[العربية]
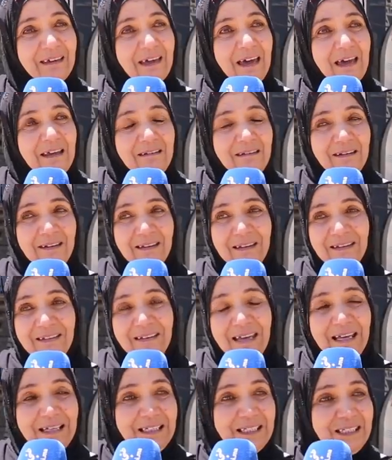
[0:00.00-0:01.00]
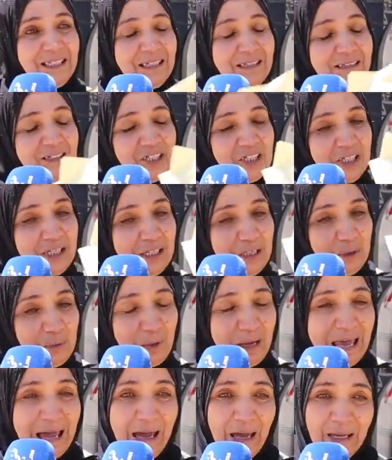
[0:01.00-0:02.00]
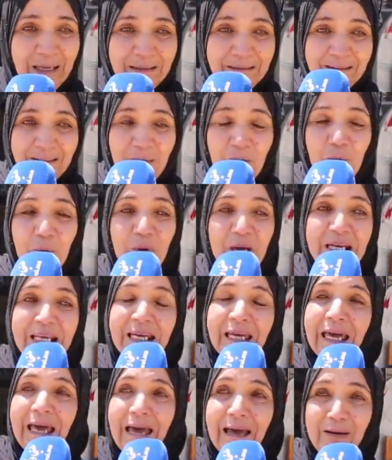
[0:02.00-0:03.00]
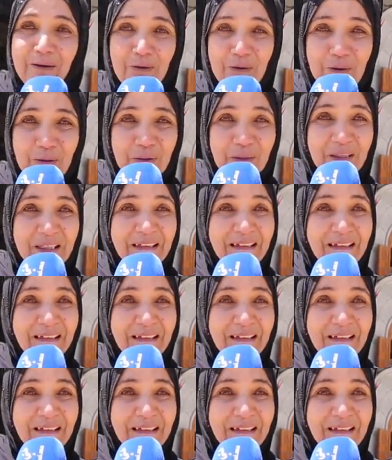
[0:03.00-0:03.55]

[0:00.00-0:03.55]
قال يعني ديك الشيء اللي وقع هو اللي قالوا